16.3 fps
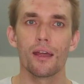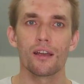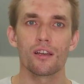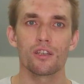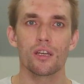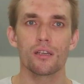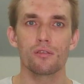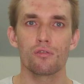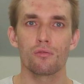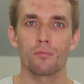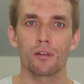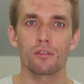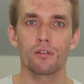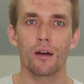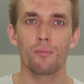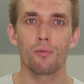К счастью,
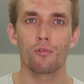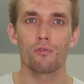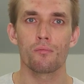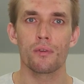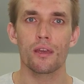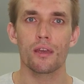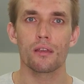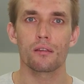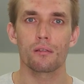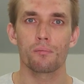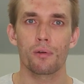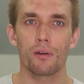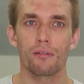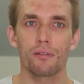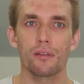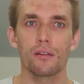MATLAB умеет
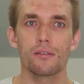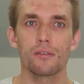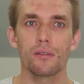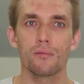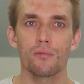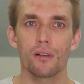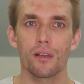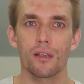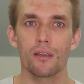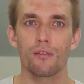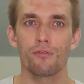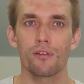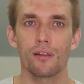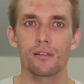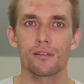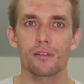проводить символьное
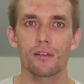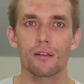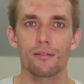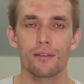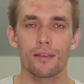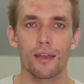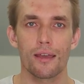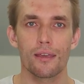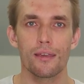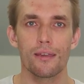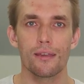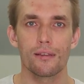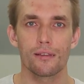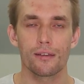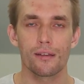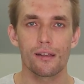дифференцирование и
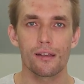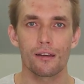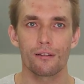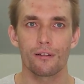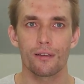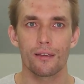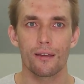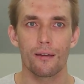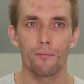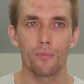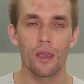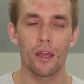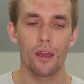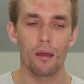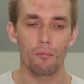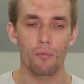интегрирование.
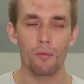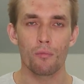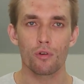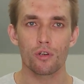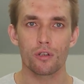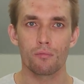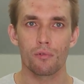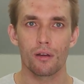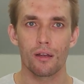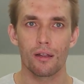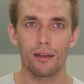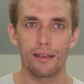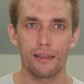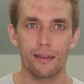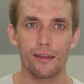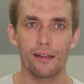Мы можем
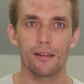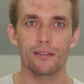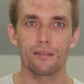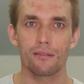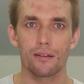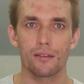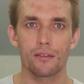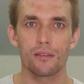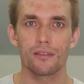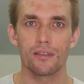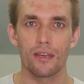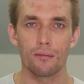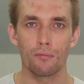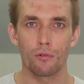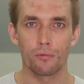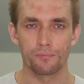линеализовать
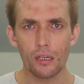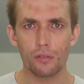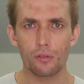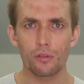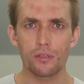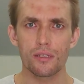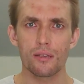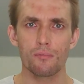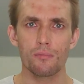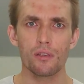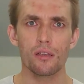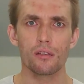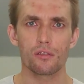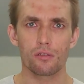систему, то есть заменить